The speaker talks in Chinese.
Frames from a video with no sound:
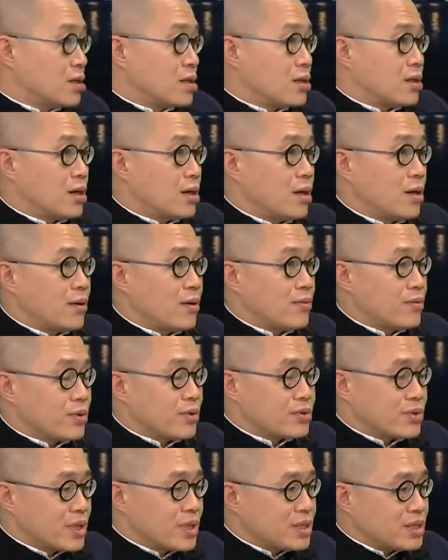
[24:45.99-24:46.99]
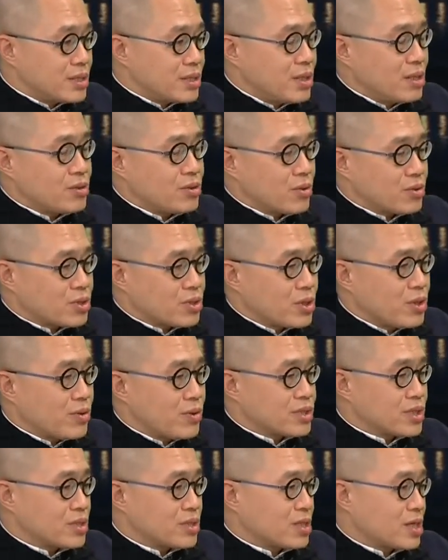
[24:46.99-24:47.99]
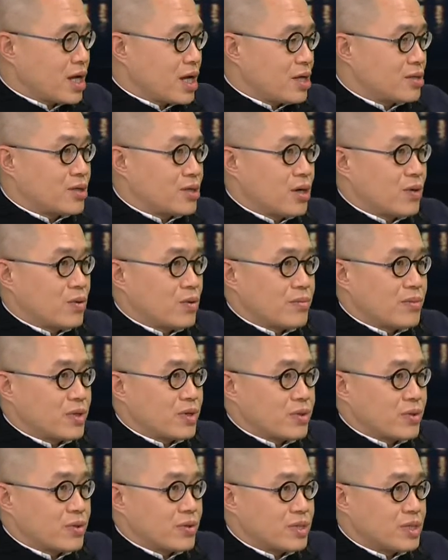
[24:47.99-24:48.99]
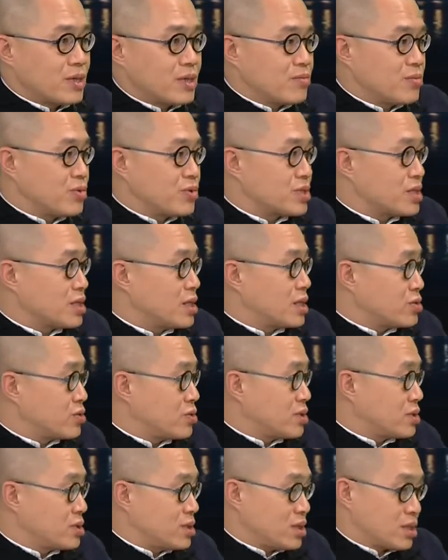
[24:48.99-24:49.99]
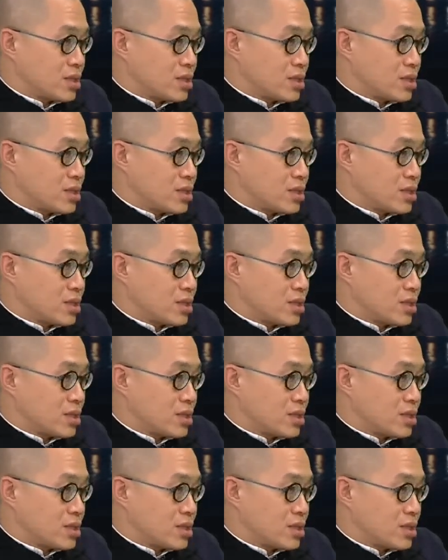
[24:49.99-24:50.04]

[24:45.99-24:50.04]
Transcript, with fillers: 呃，我觉得今天有时候我真的看到我们有一些穆斯林群体，